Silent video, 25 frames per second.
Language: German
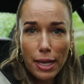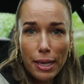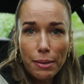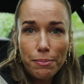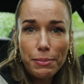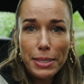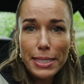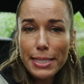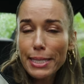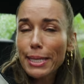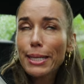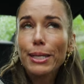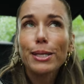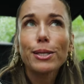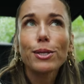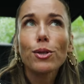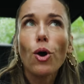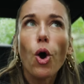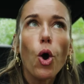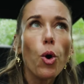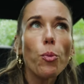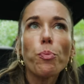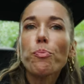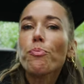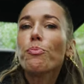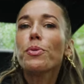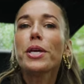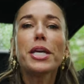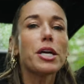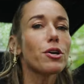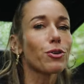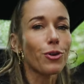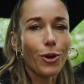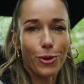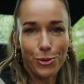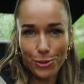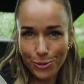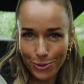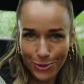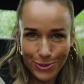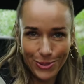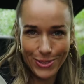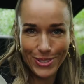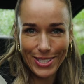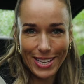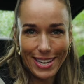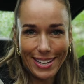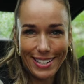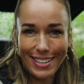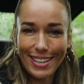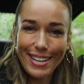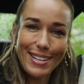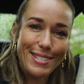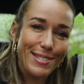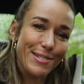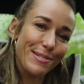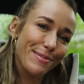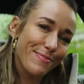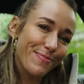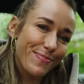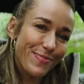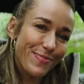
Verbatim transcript: Mit den Open Heroes sozusagen. Also,